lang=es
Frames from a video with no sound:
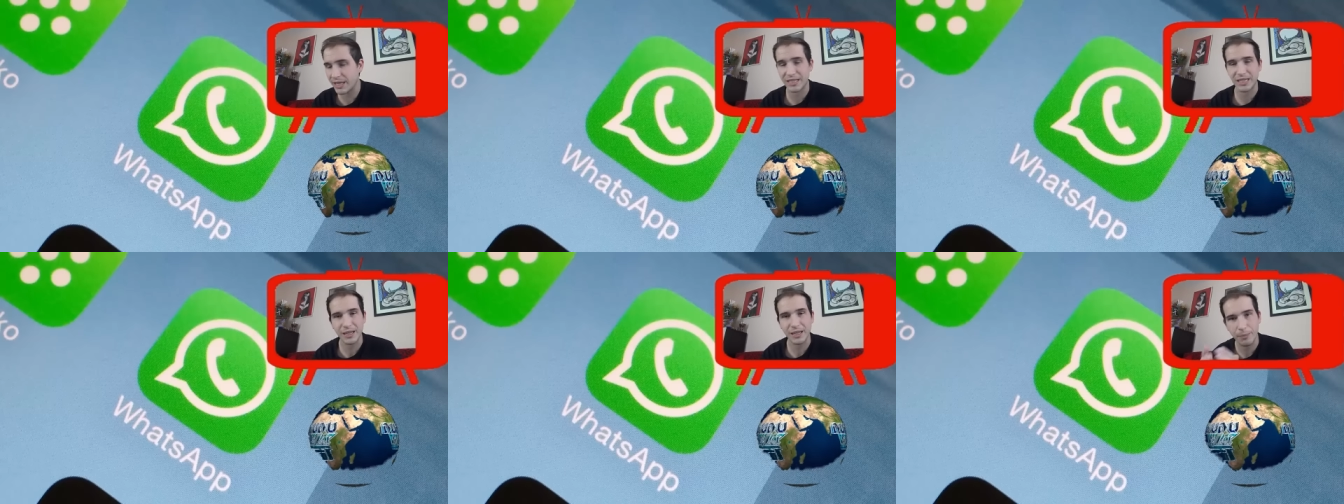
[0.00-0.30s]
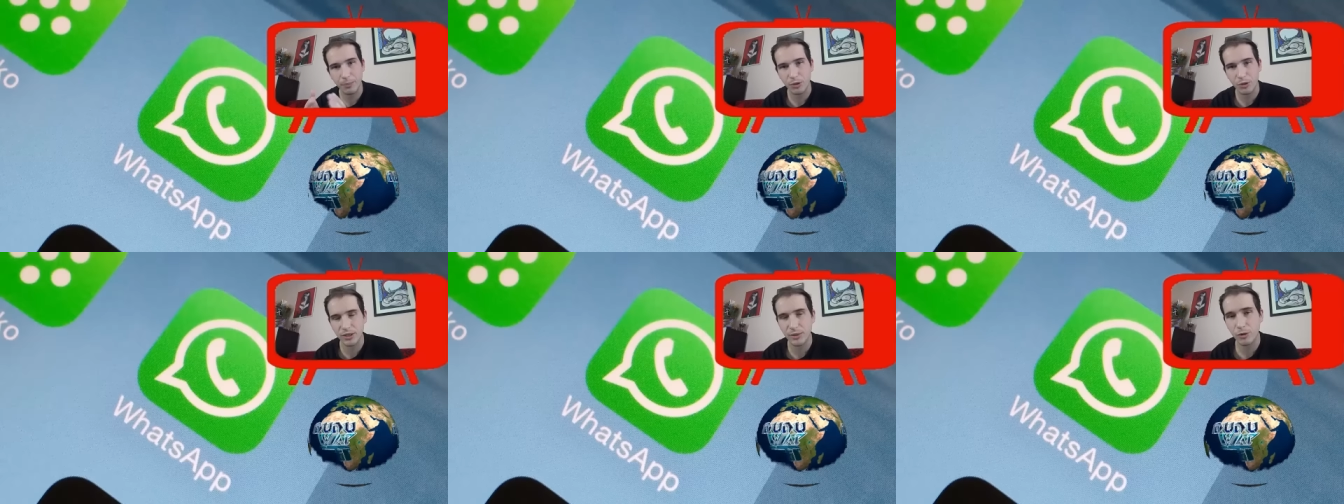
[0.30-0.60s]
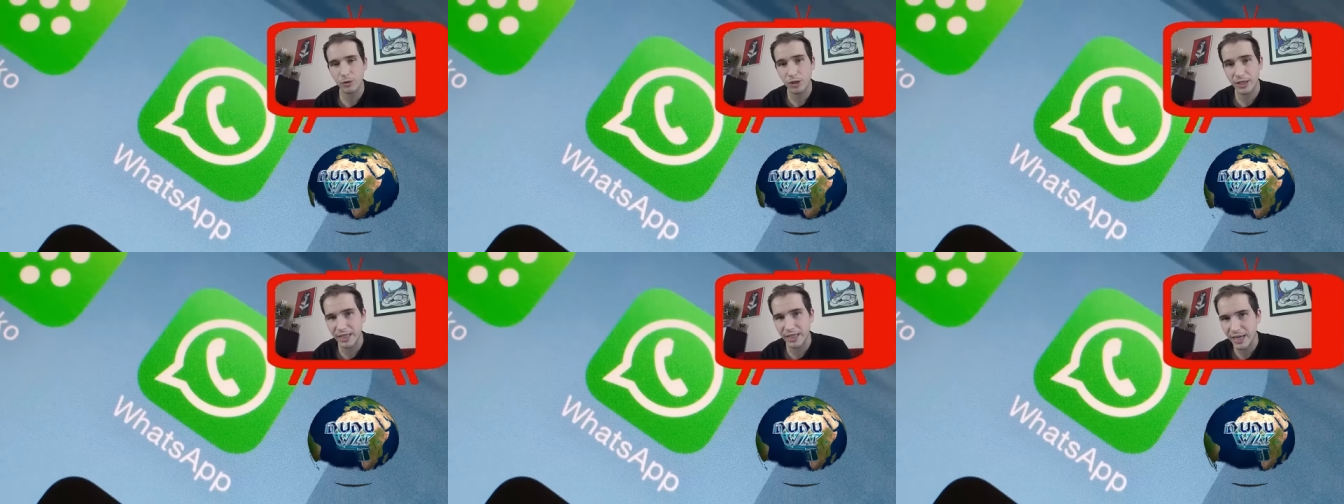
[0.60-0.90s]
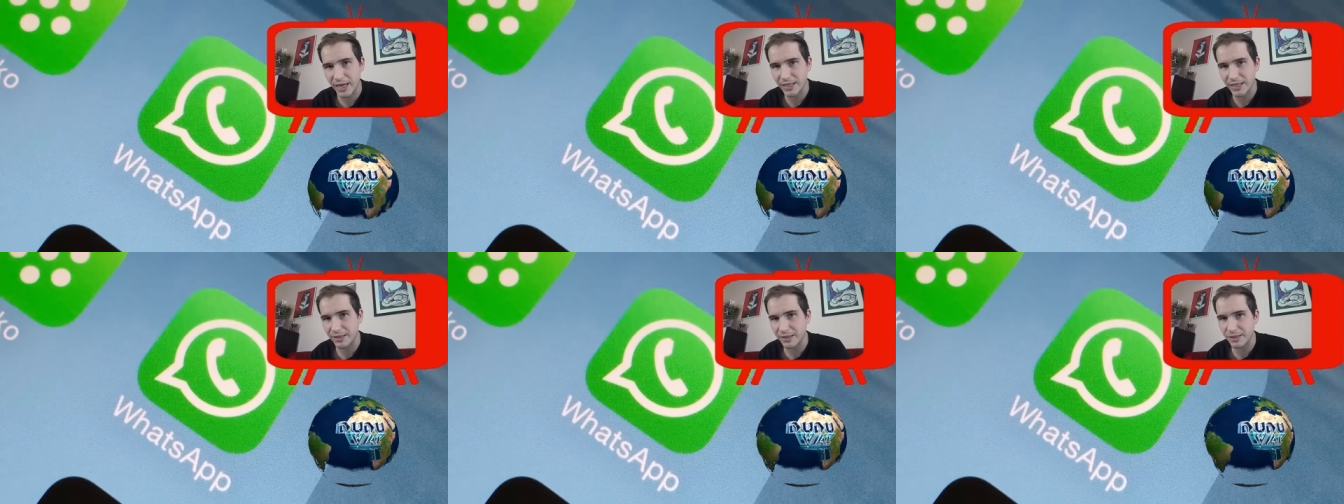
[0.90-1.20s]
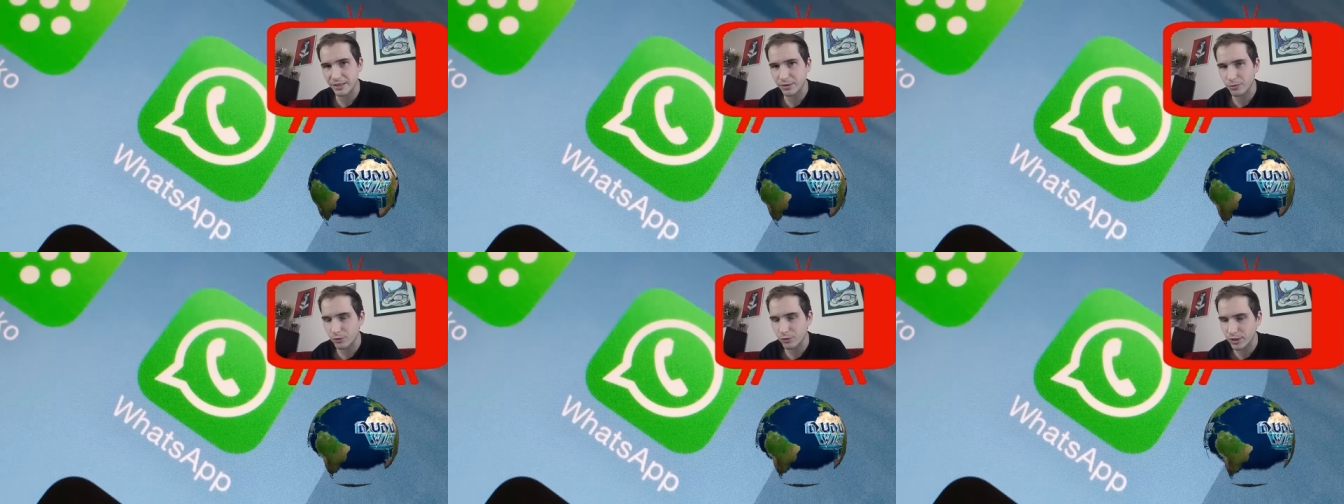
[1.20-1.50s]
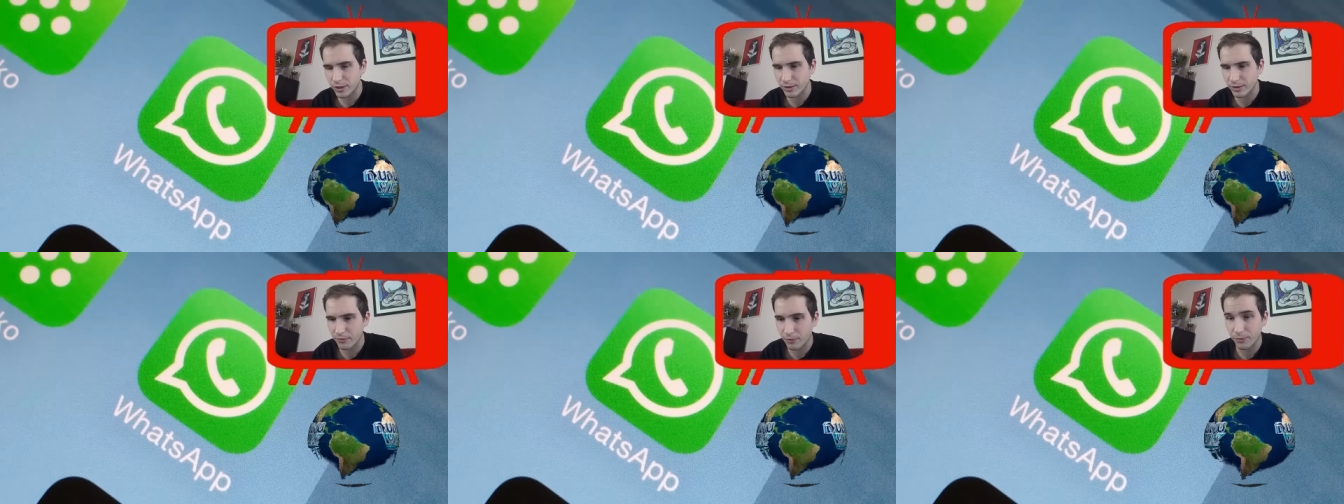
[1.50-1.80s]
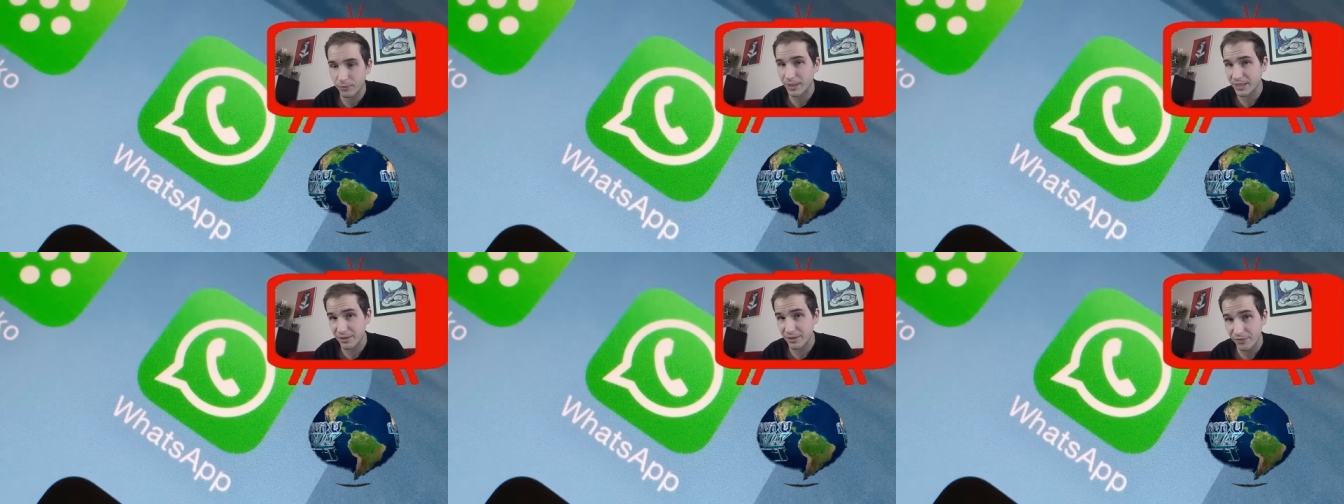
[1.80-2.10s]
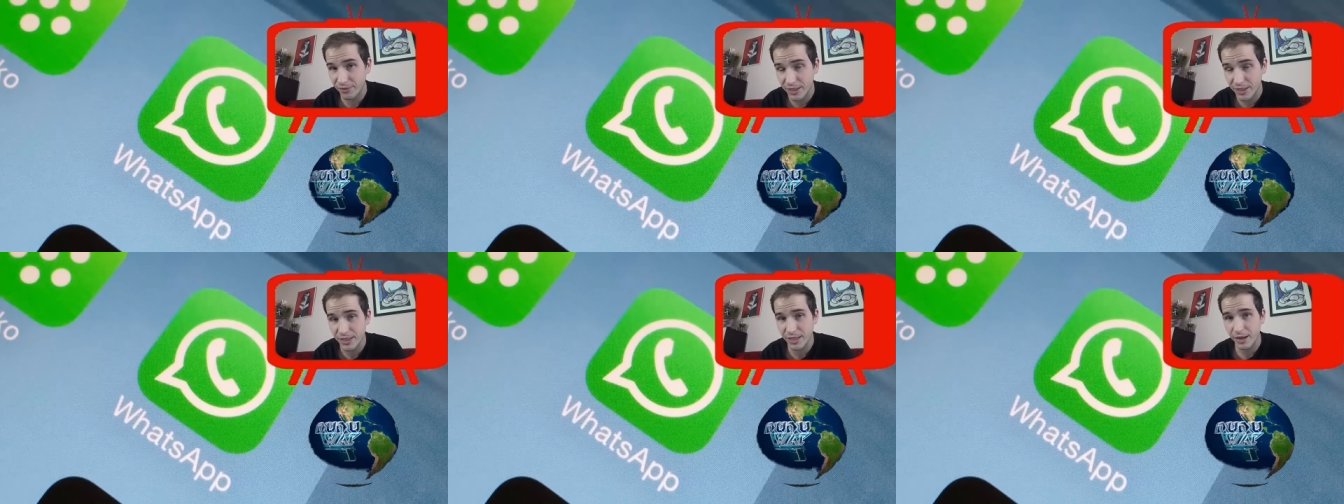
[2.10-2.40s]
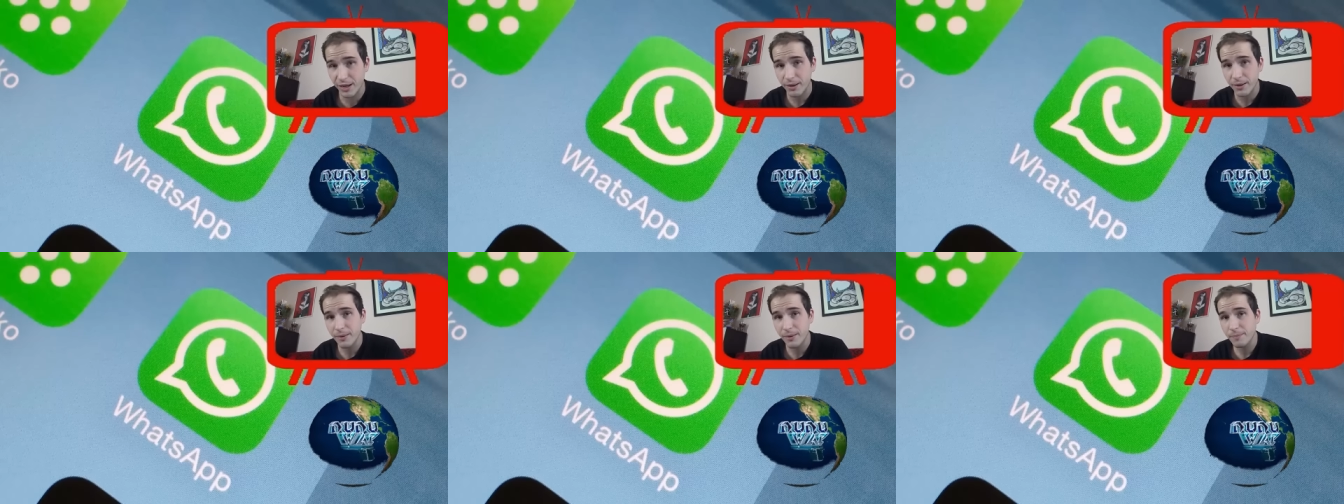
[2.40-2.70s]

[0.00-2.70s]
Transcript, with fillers: Así que podremos crear y distribuir de forma sencilla